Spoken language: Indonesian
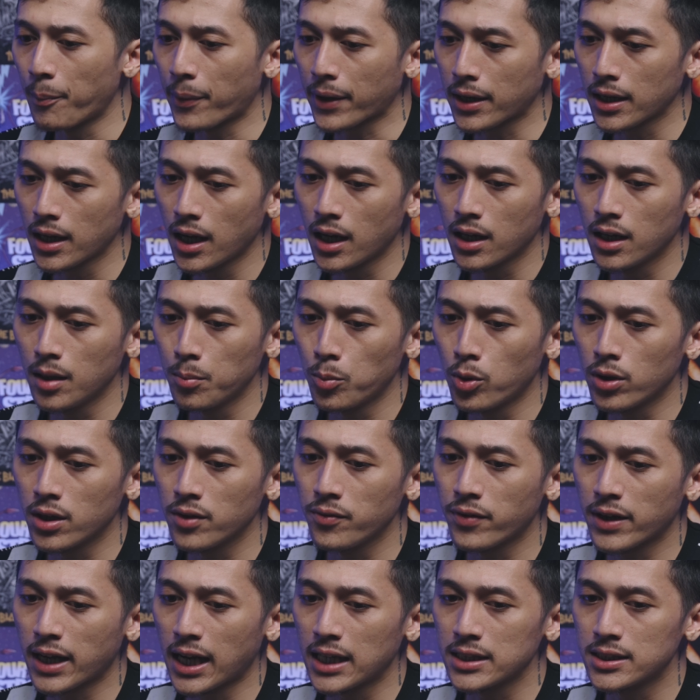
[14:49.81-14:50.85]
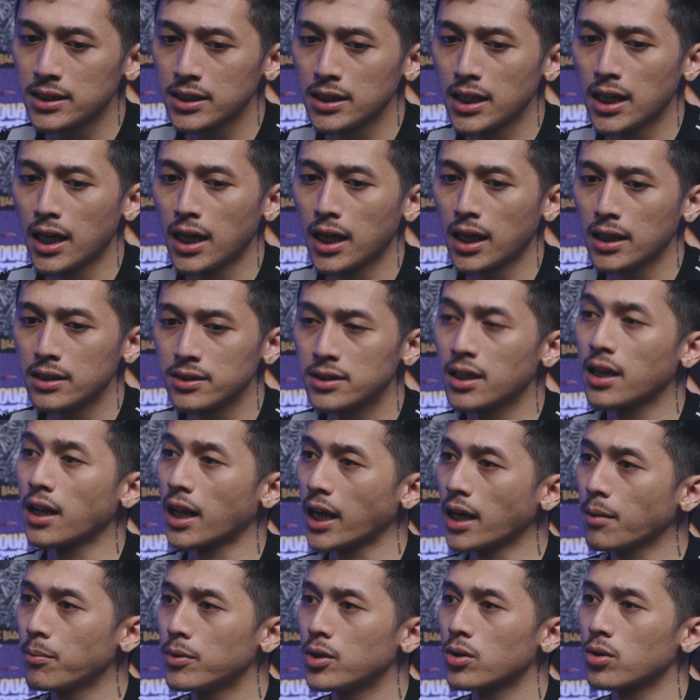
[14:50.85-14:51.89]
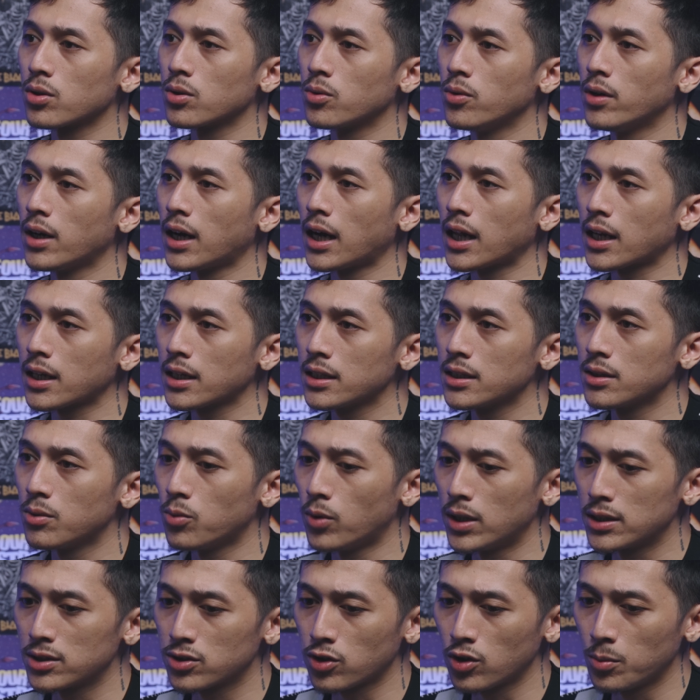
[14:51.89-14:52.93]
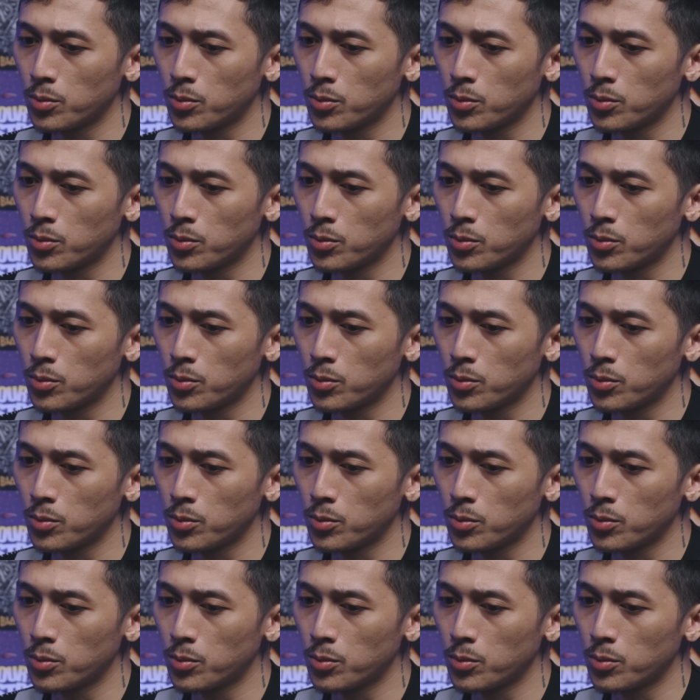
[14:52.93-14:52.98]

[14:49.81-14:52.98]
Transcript: pernah ada modifikasi yang jelek menurut gua karena once